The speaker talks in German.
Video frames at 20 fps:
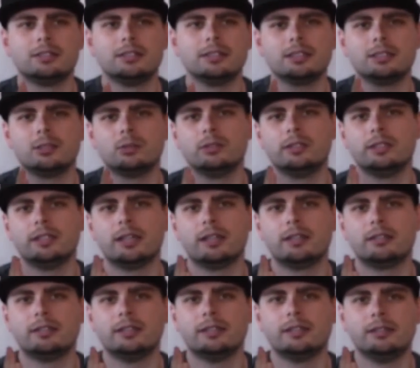Serien und die,
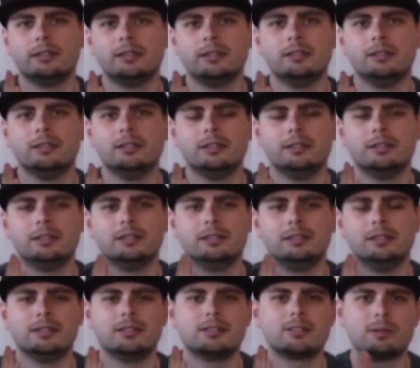RT, äh,
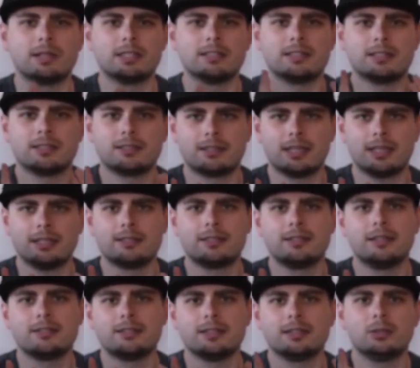die
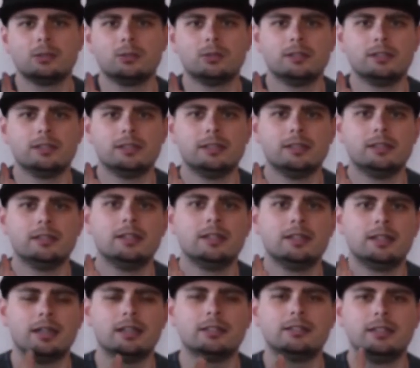2060er Serien und die
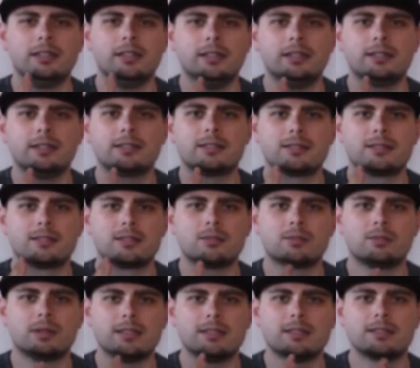RTX
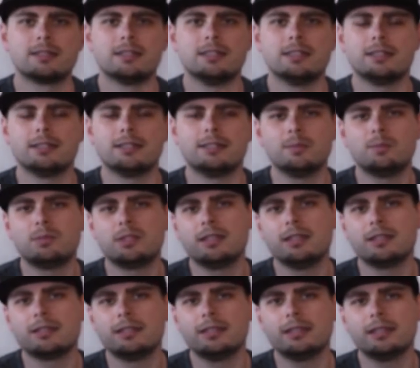
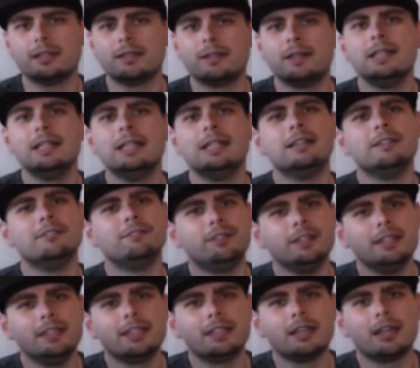2070er Serien.
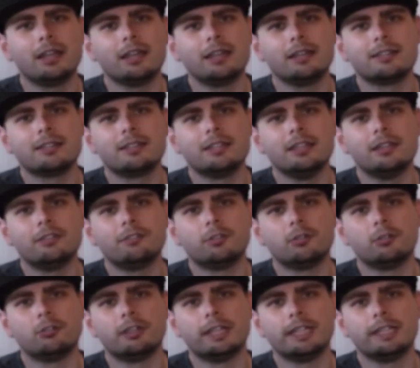Finde ich allerdings hier
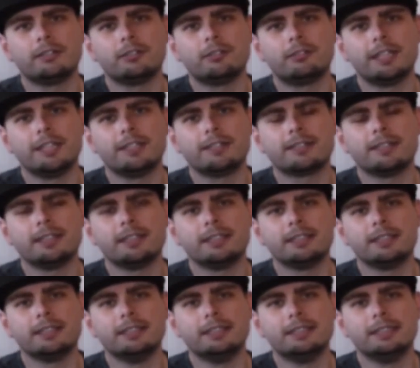für
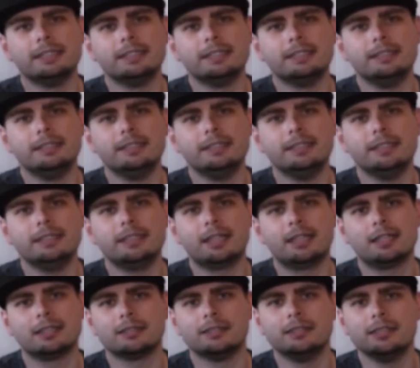Raytracing äh, die
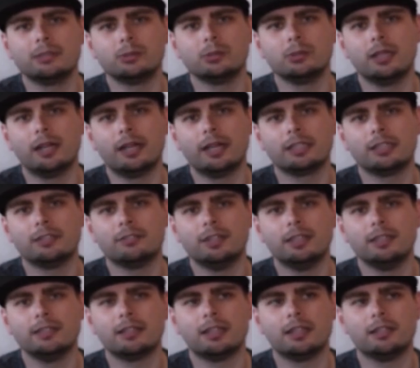Karten nicht so geeignet,
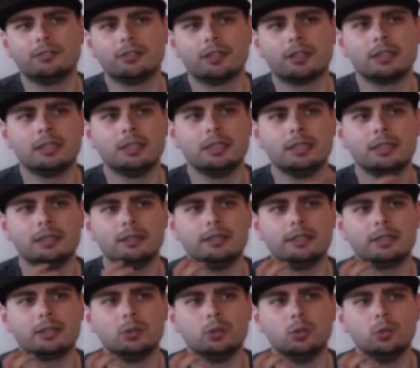weil sie einfach
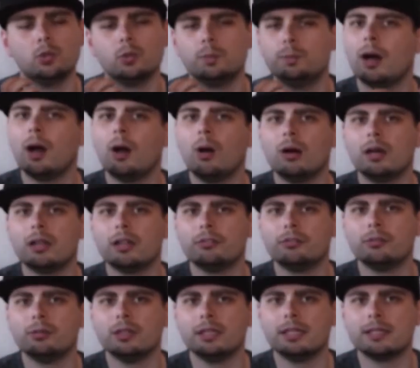nicht genug Power
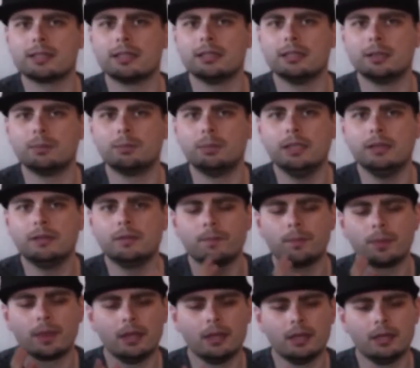dafür letztendlich
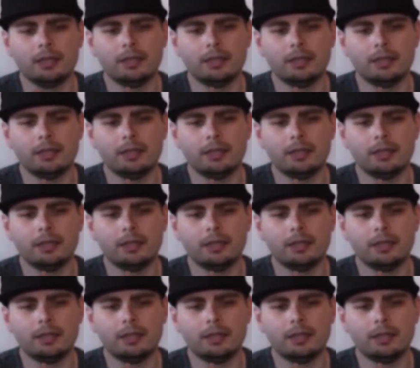bieten.